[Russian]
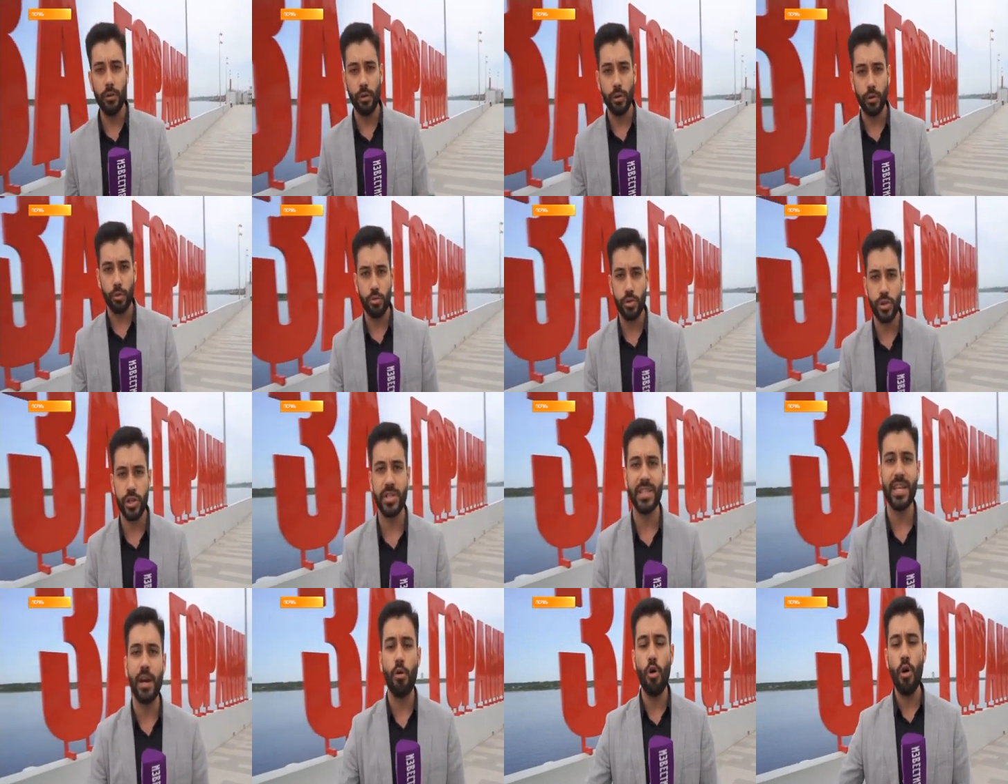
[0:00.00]
Но это
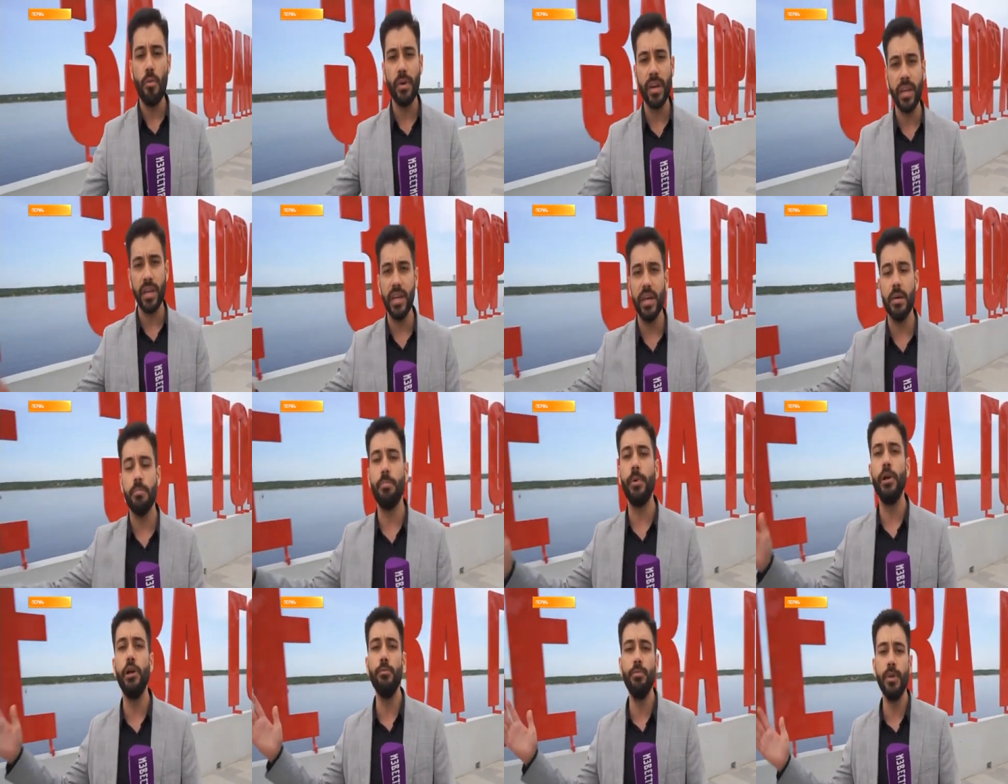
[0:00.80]
уже знакомые и
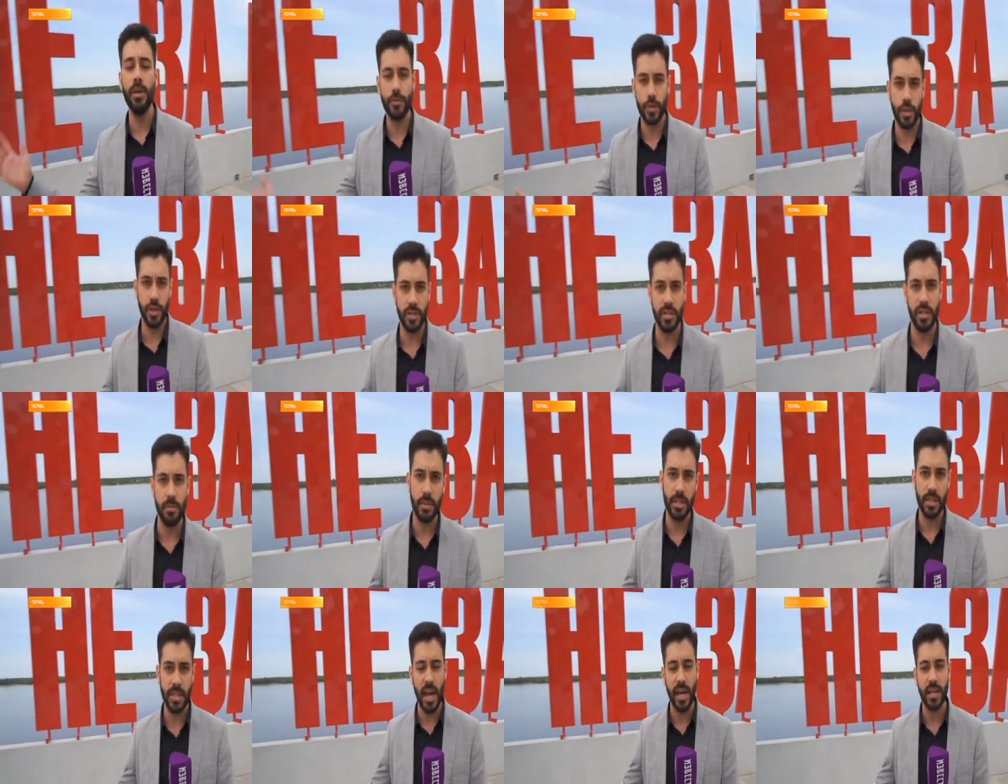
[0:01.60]
полюбившиеся
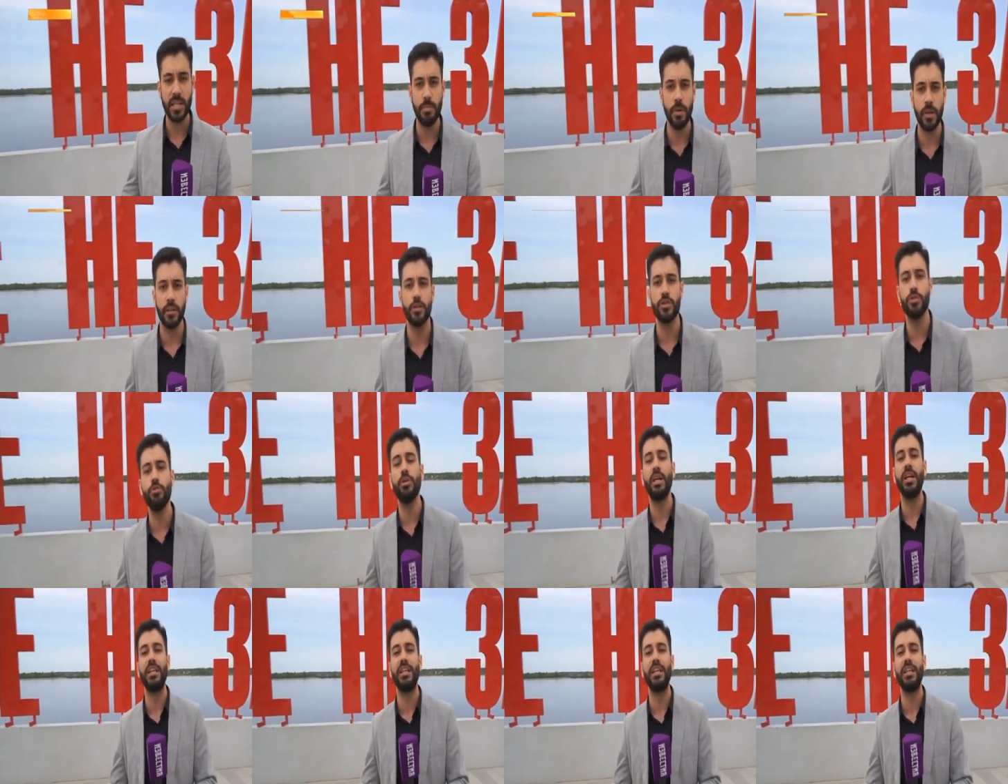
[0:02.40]
места эксперты ждут,